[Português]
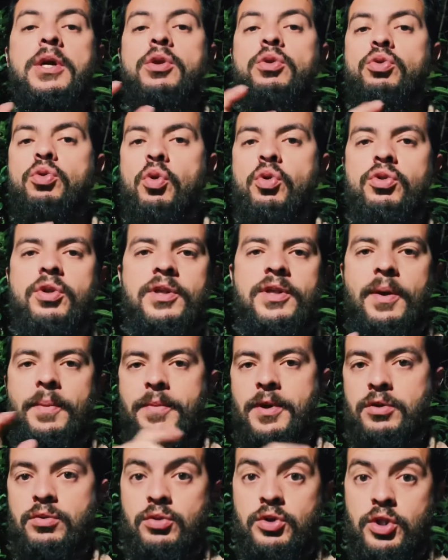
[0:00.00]
todo o
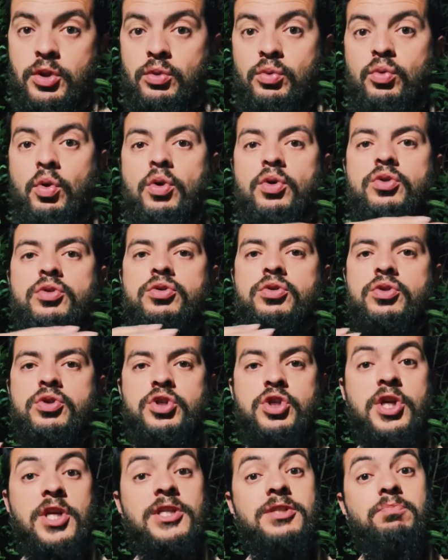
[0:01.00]
andamento de todos os
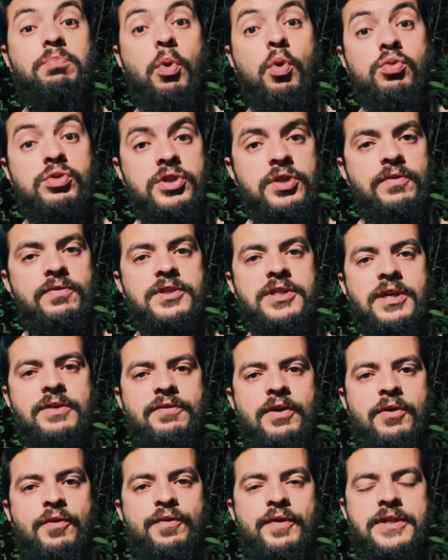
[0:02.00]
dias bons que você
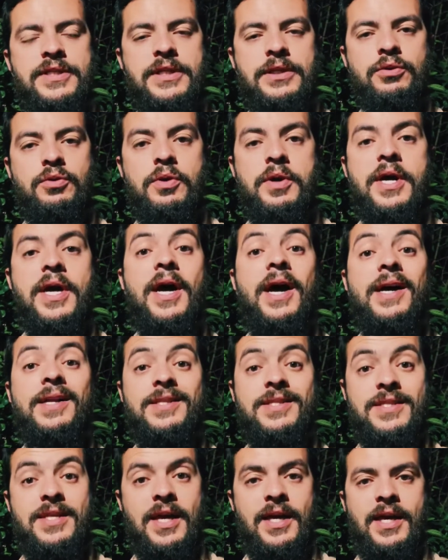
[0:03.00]
veio fazendo antes
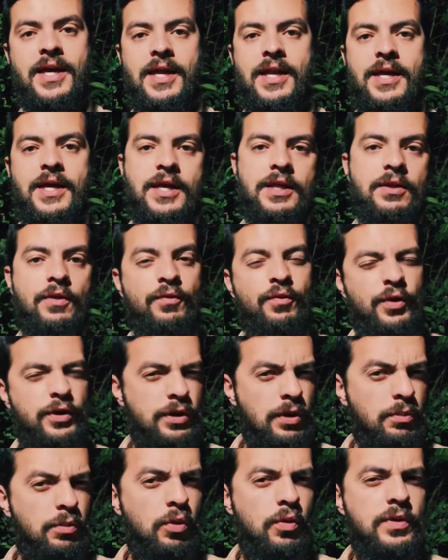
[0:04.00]
daquele que não foi tão
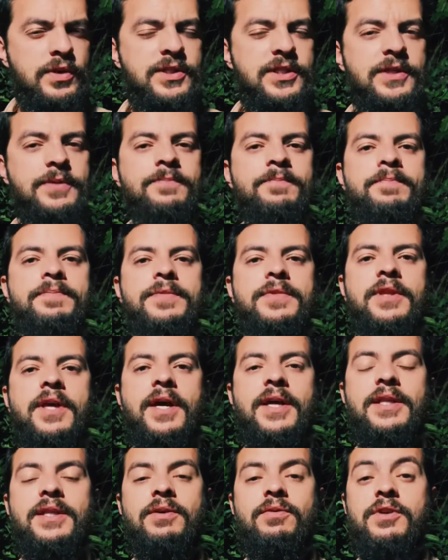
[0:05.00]
bom assim, tá?
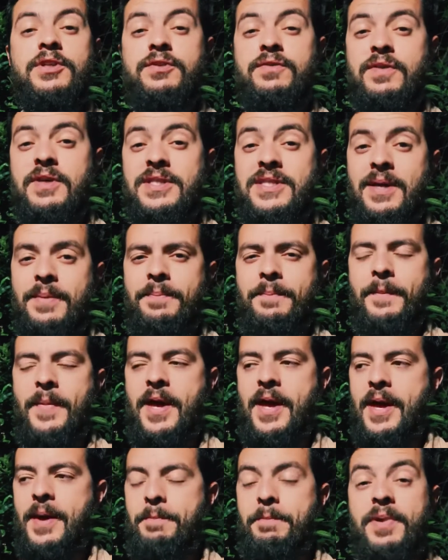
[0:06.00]
Então, às vezes é,
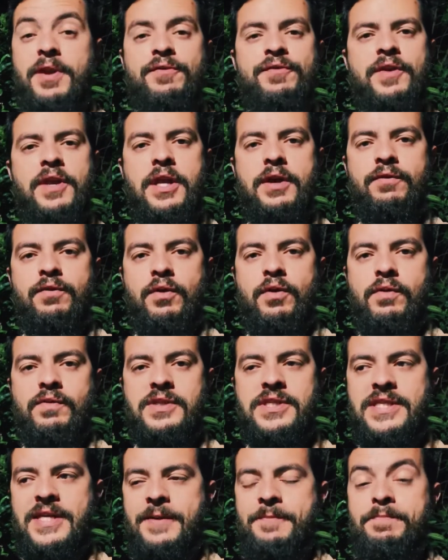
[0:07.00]
é preferível que
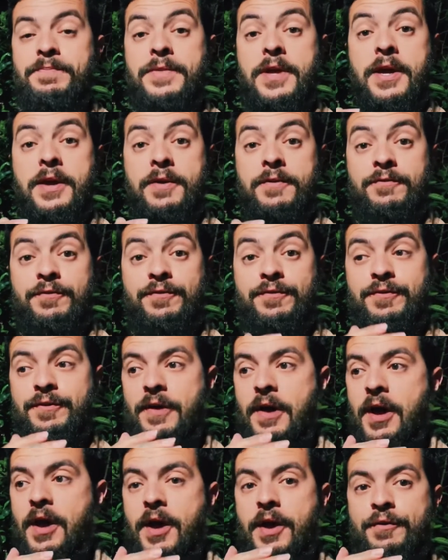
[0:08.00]
você fa
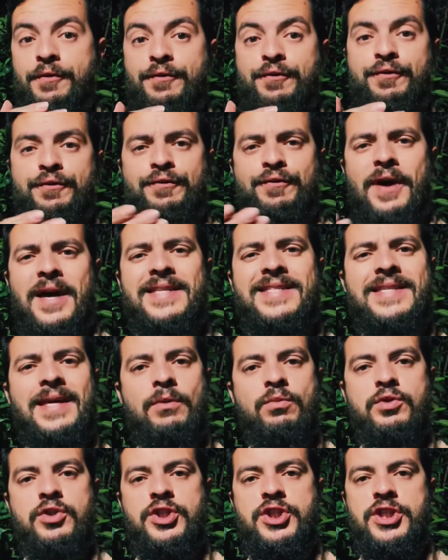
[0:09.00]
é, faça
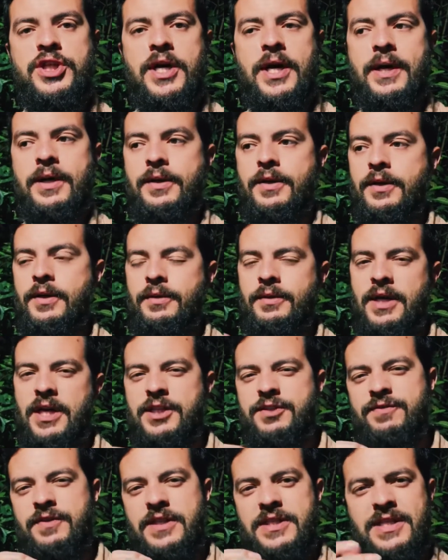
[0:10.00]
um dia às
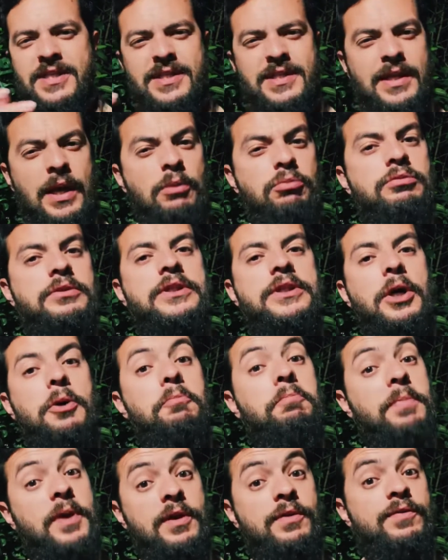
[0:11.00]
vezes não tão
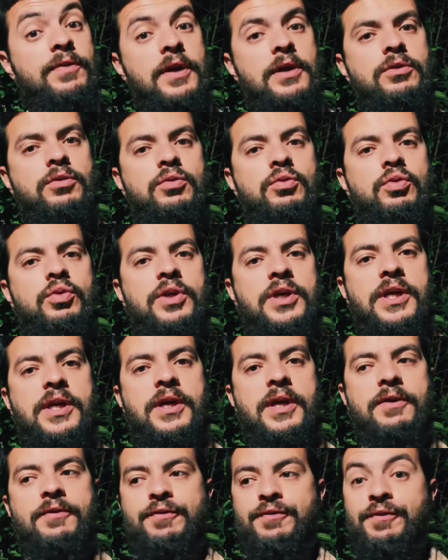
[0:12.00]
bem feito do
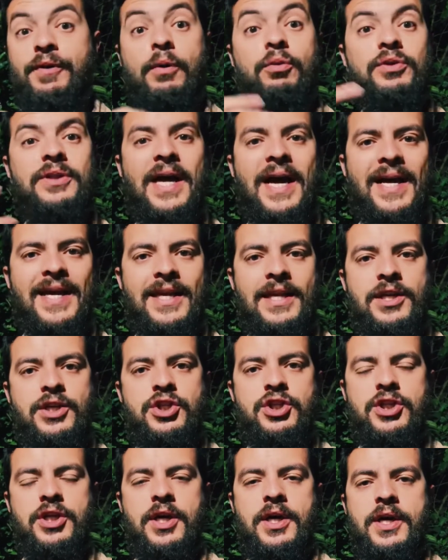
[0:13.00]
que faltar aquele
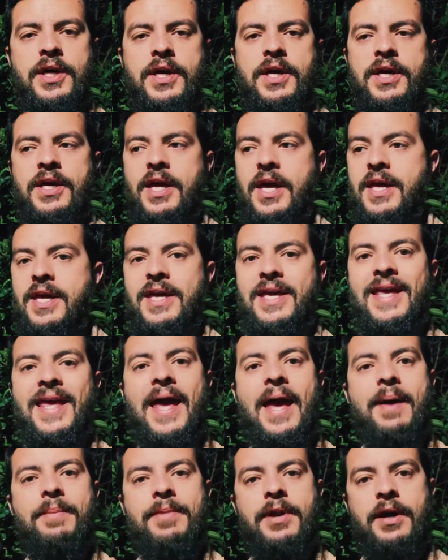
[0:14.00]
dia e aí
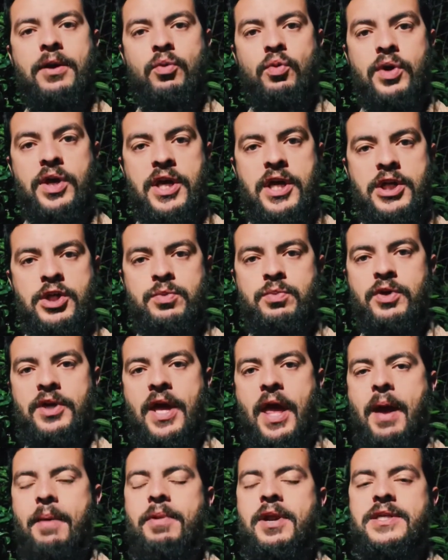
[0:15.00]
quebra o ritmo,
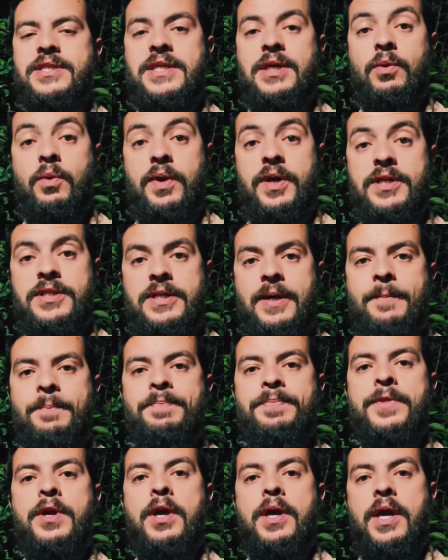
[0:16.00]
quebra a sequência.
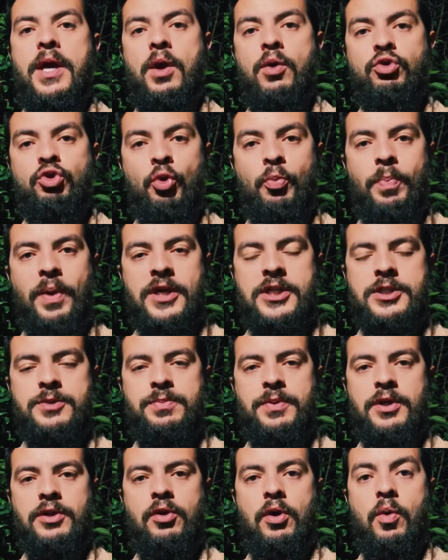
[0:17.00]
Eu estou
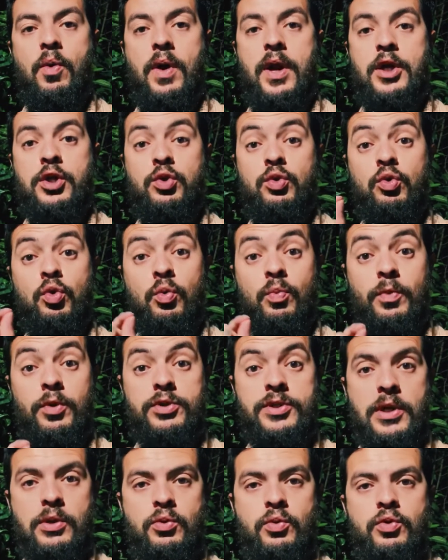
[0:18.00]
participando agora, junto com meus
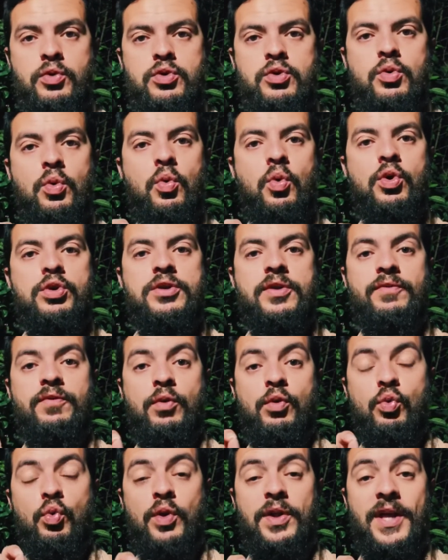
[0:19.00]
alunos do curso
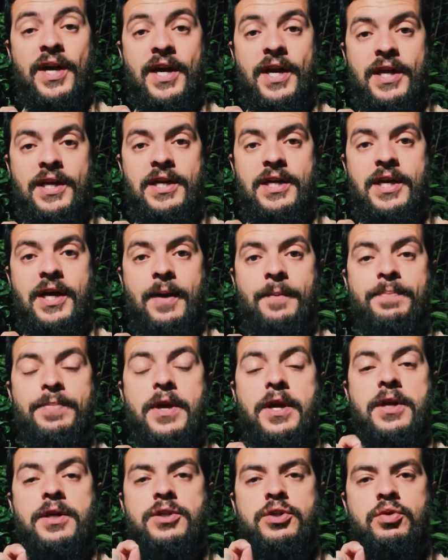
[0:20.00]
Evolua na Carica,
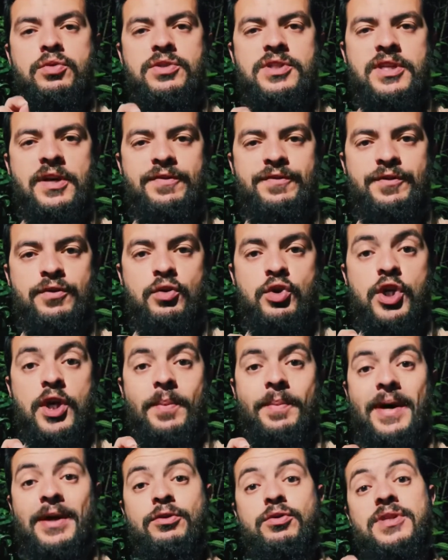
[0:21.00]
de um desafio
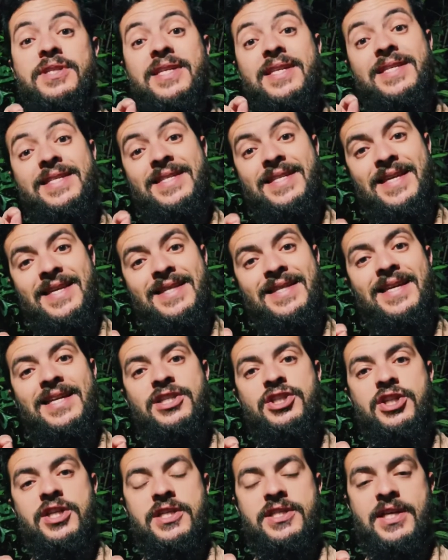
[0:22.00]
chamado 60
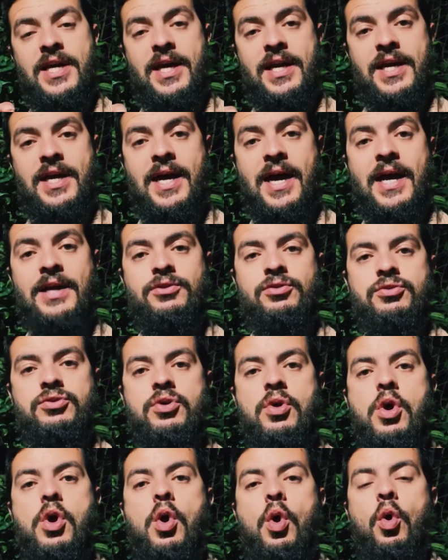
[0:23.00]
Dias Caricatos,
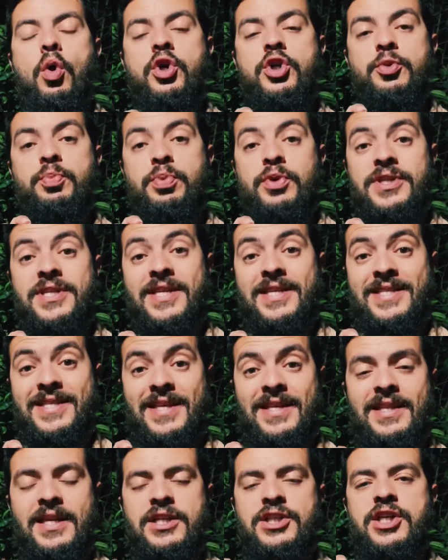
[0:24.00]
onde por
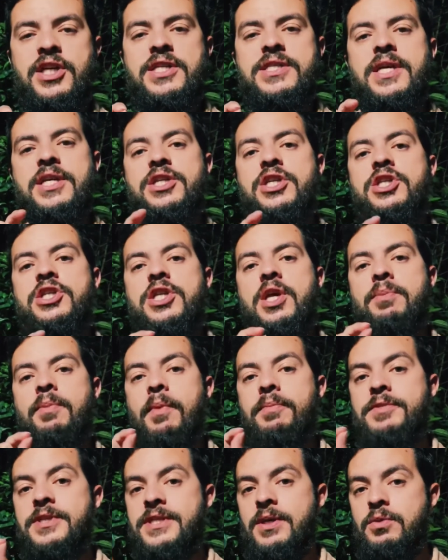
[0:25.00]
60 dias a gente tem uma
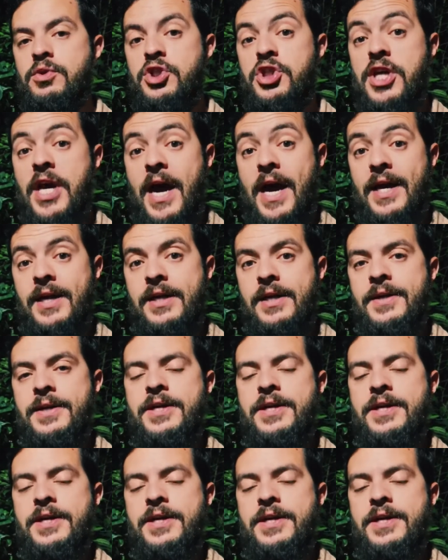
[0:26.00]
missão diária